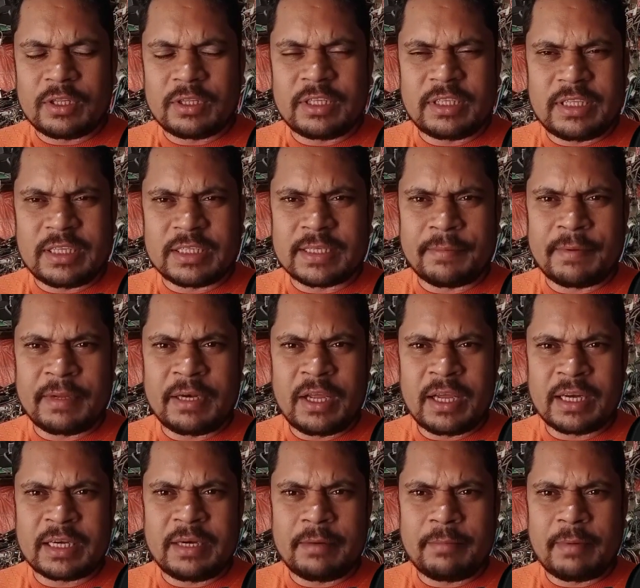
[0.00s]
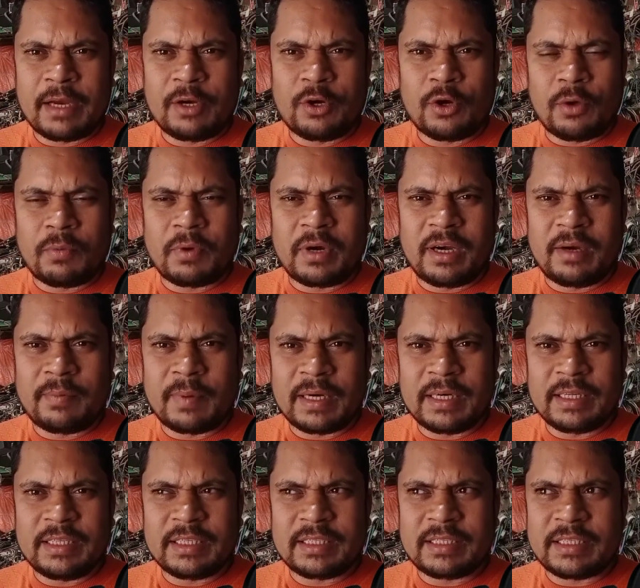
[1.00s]
দিতে যাবেন একটি ভাই লবণের পানি
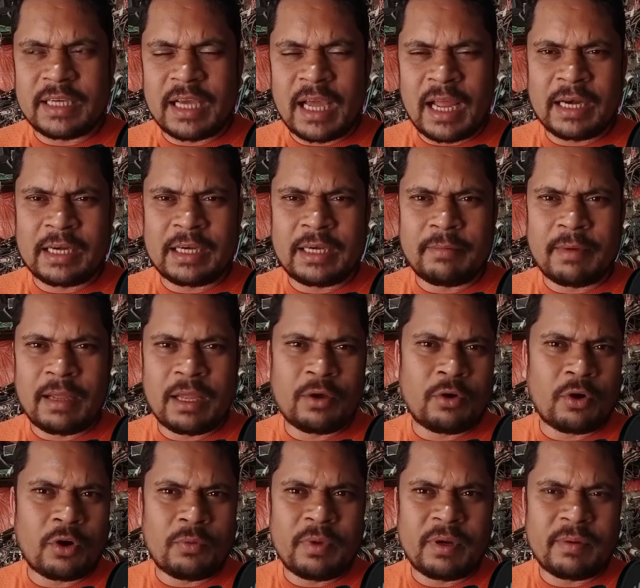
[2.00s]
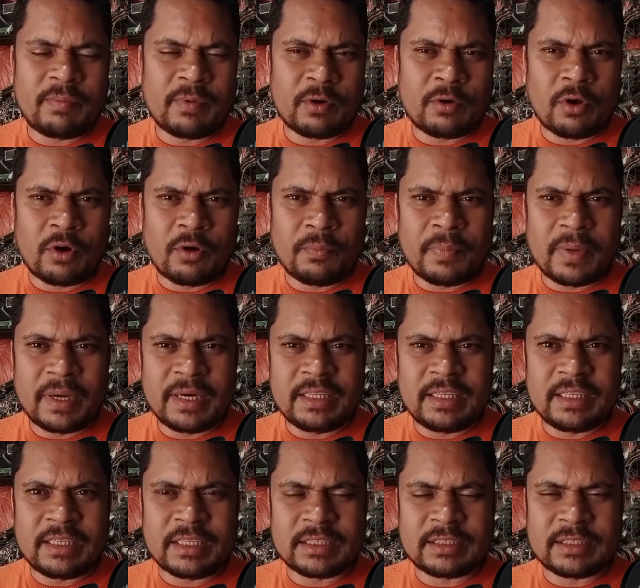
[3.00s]
দিচ্ছে আর একটি ভাই গরমের গরম পানি
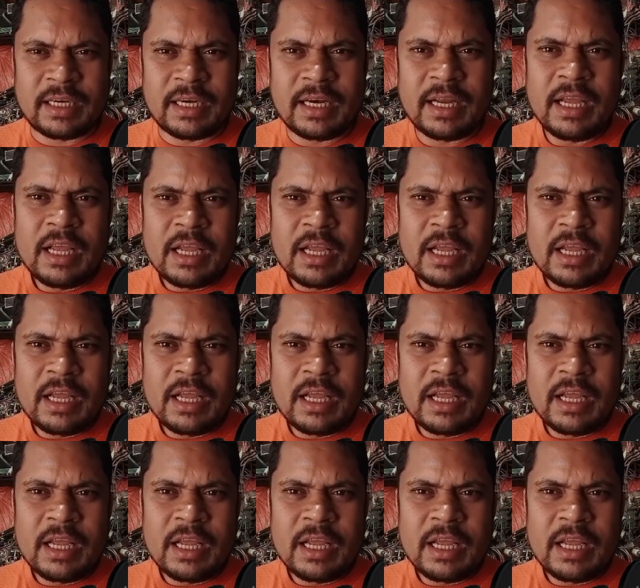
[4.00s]
দিতেছেন